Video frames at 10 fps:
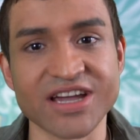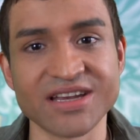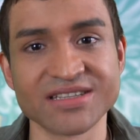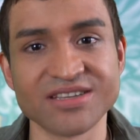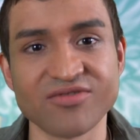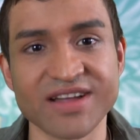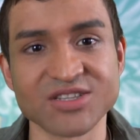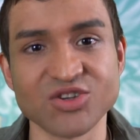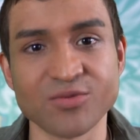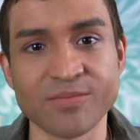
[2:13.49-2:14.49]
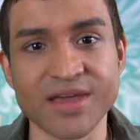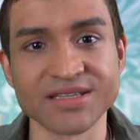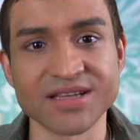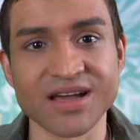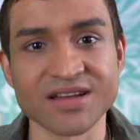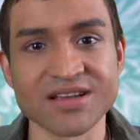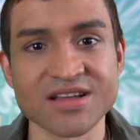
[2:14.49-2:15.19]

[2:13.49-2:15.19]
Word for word: eine Situation besser